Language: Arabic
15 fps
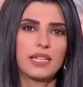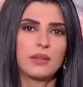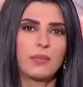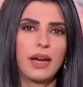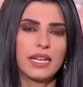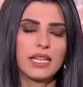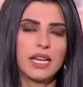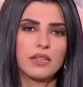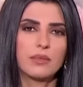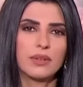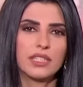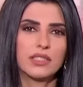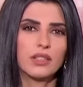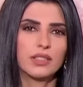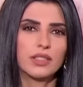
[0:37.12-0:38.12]
للبحرية
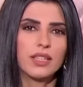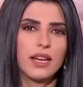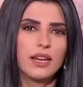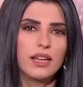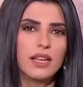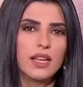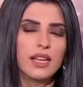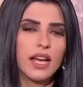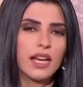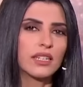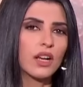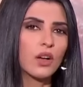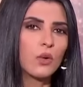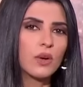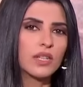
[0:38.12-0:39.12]
البريطانية أن
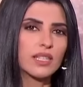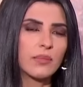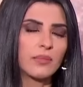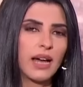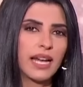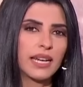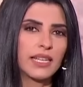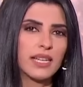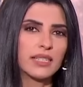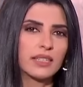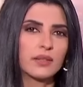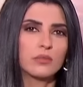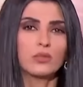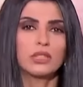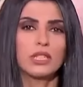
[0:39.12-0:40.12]
قوة بحرية
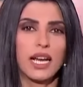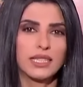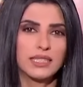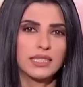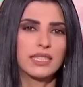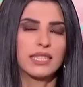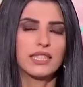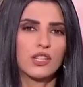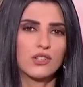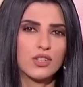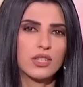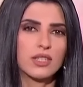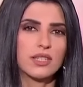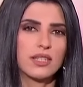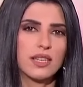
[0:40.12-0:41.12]
متعددة
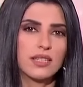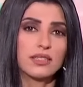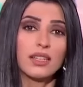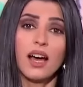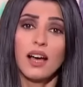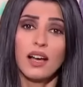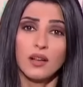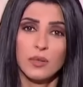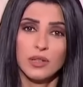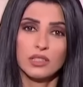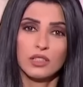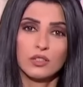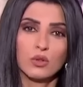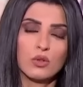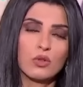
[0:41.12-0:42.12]
الجنسيات
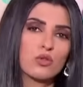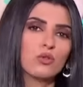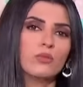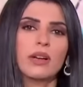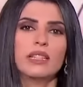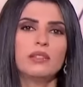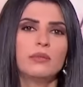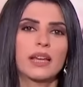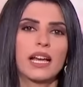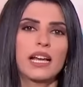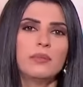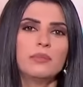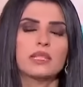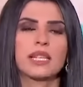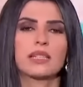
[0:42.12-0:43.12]
أحبطت هجوما
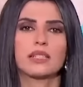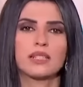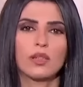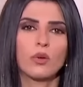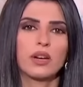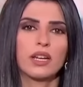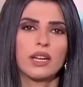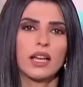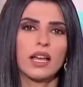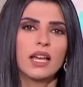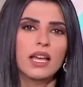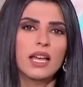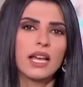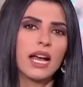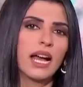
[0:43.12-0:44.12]
بخمسة زوارق
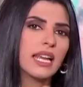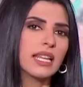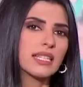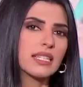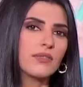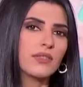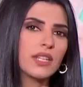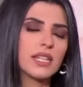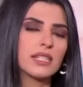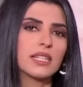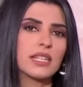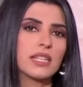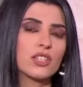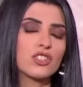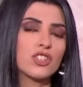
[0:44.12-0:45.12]
على
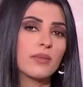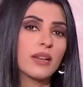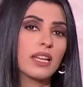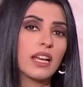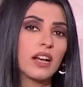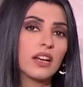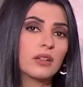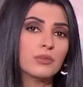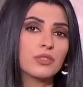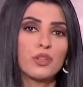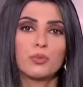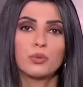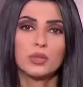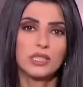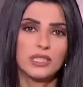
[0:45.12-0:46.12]
سفينة شمال غرب
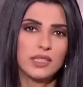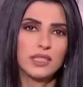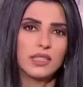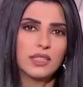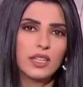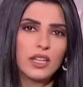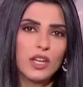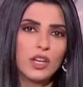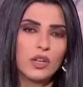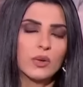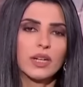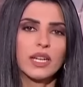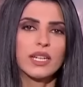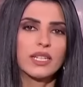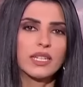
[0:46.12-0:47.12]
جيبوتي
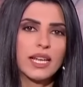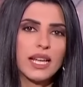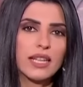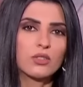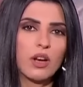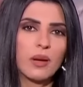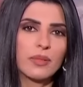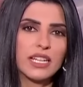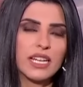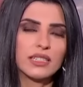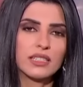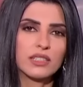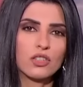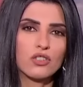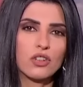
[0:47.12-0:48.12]
وكانت هيئة عمليات
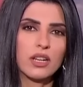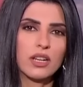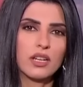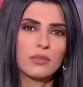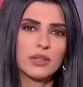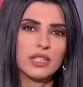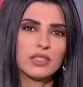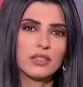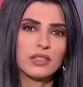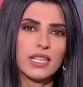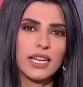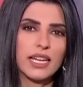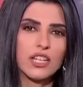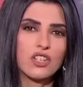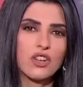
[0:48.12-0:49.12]
التجارة البريطانية
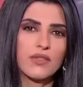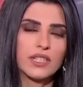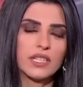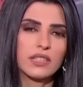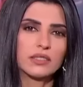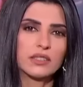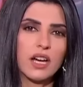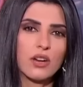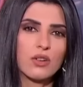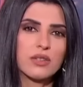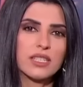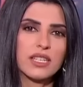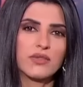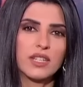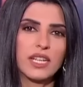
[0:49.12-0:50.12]
كشفت عن تعرض
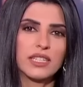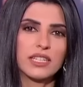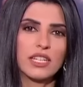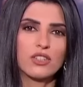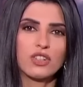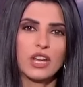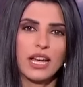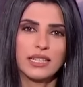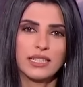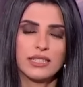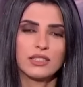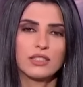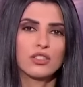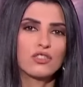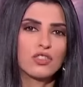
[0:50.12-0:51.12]
سفينتي
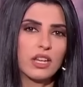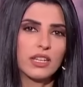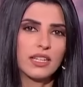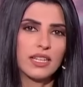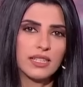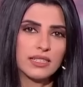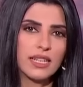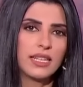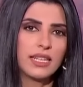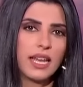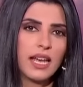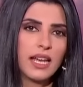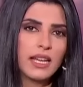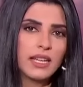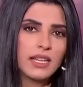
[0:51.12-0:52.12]
شحن تجاريتين
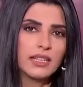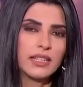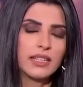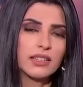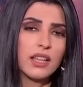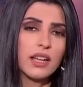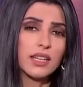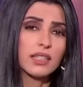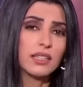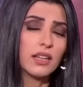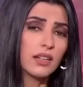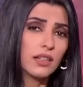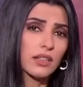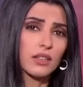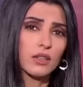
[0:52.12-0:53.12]
لإطلاق
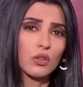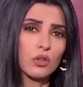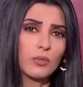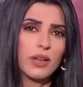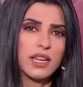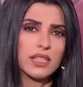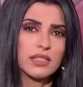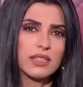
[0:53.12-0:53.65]
نار قبالة